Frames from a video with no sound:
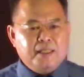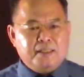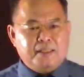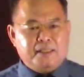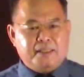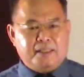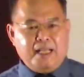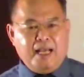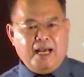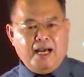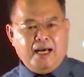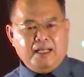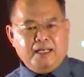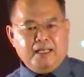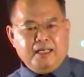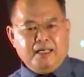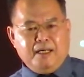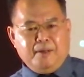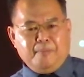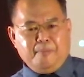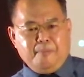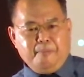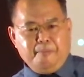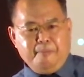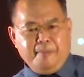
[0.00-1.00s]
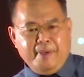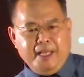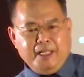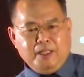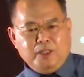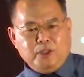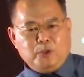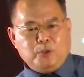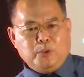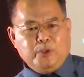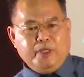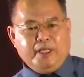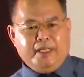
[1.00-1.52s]
加勒
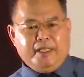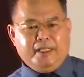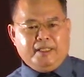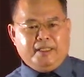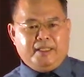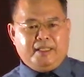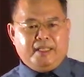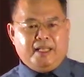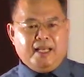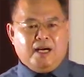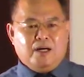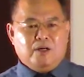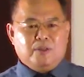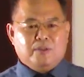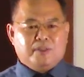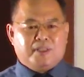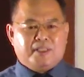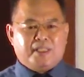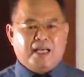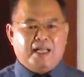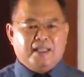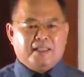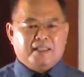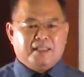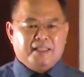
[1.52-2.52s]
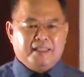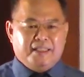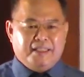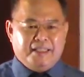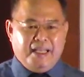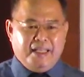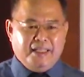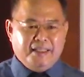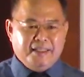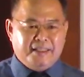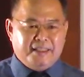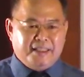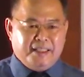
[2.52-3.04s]
面对挑战的
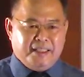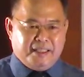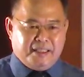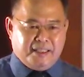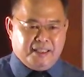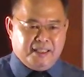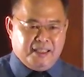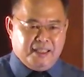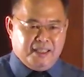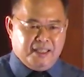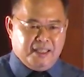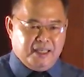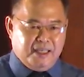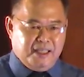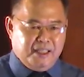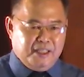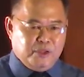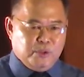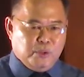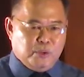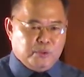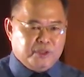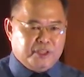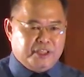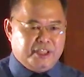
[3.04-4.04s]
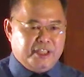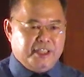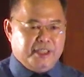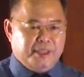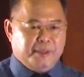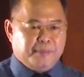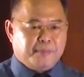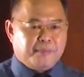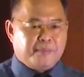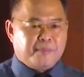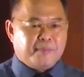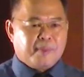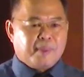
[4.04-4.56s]
严谨和勇气。
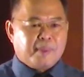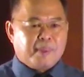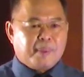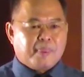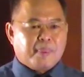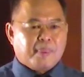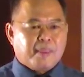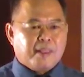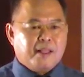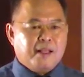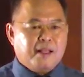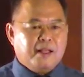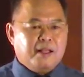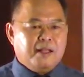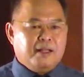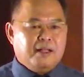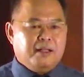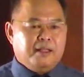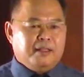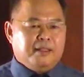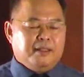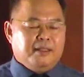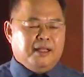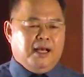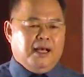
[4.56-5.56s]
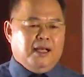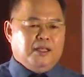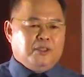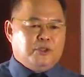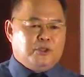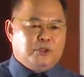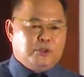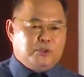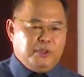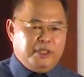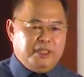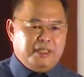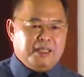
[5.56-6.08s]
那
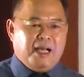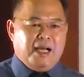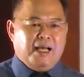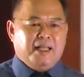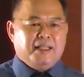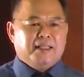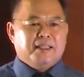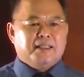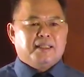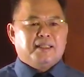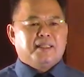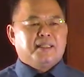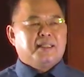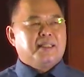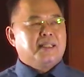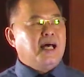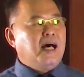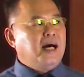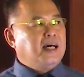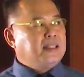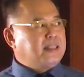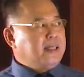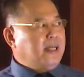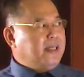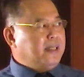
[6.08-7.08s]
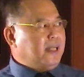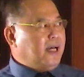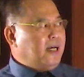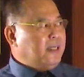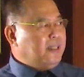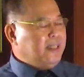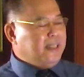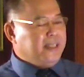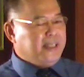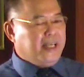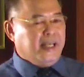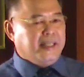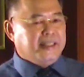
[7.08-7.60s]
虽然他在他
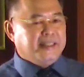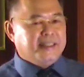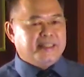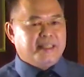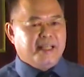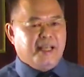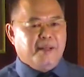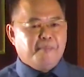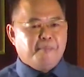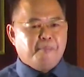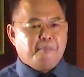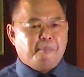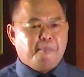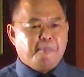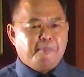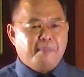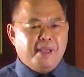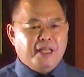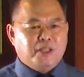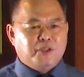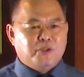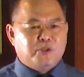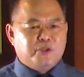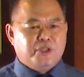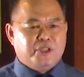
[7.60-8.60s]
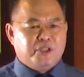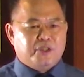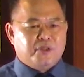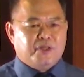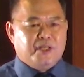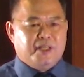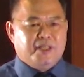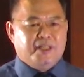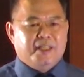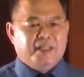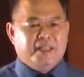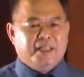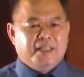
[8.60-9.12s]
的眼前面对
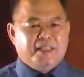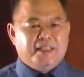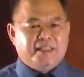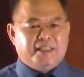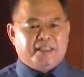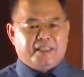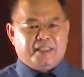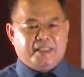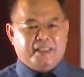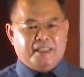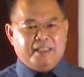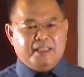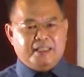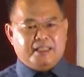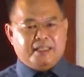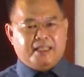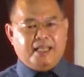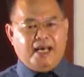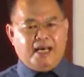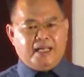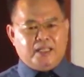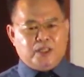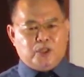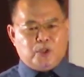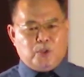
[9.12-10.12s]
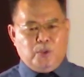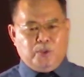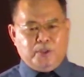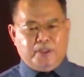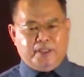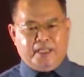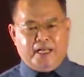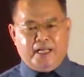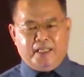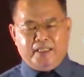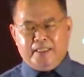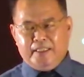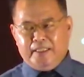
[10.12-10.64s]
着极大的困
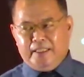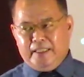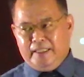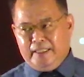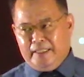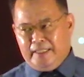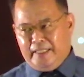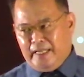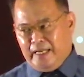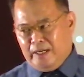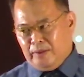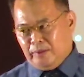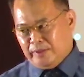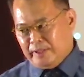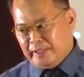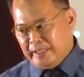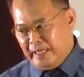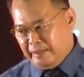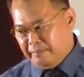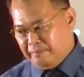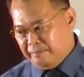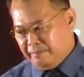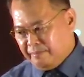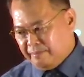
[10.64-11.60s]
难与挑战，